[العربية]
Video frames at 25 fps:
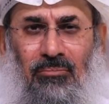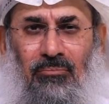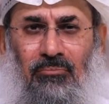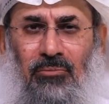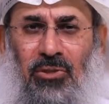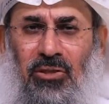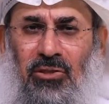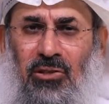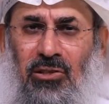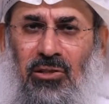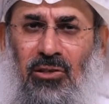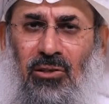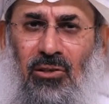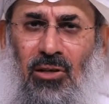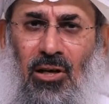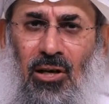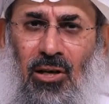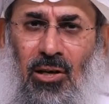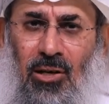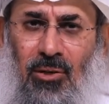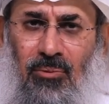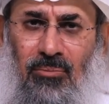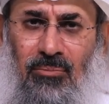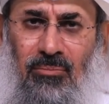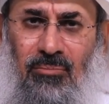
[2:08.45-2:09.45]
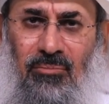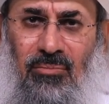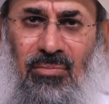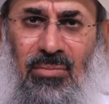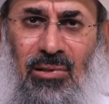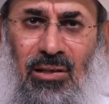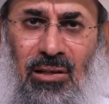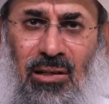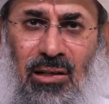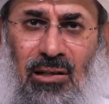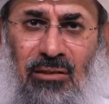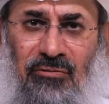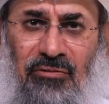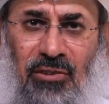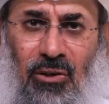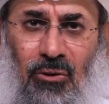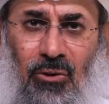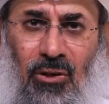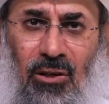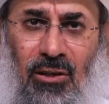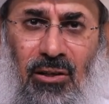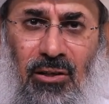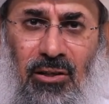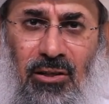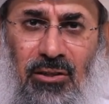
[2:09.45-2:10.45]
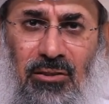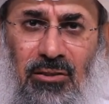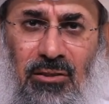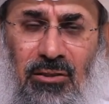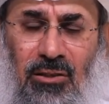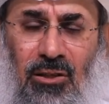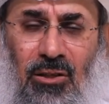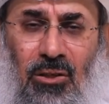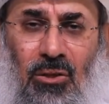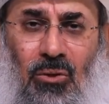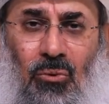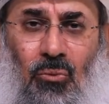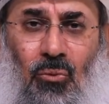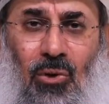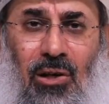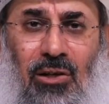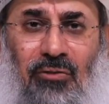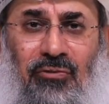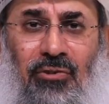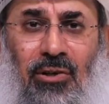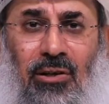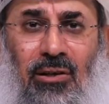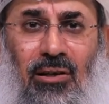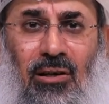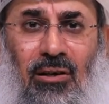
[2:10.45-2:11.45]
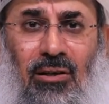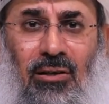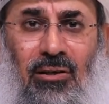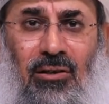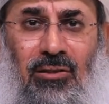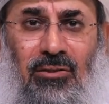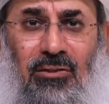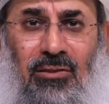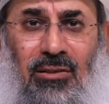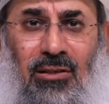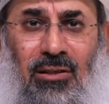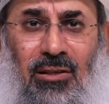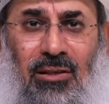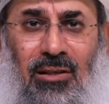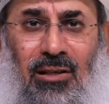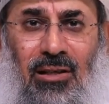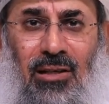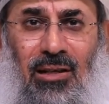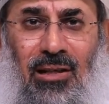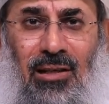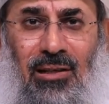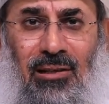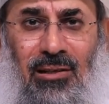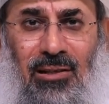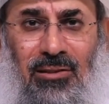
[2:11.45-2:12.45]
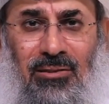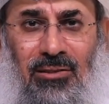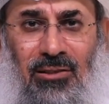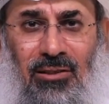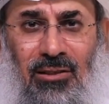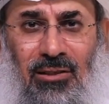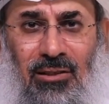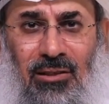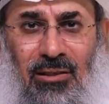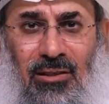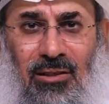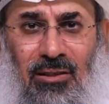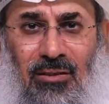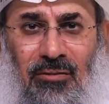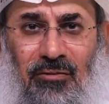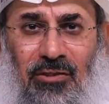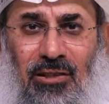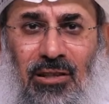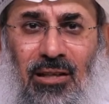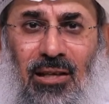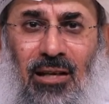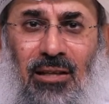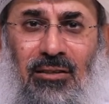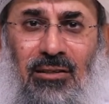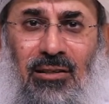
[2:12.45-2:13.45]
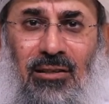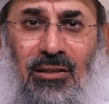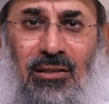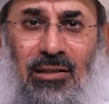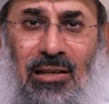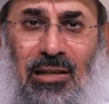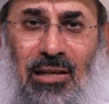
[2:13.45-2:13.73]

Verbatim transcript: بذكر اهم الفوائد والفرائد التي في هذه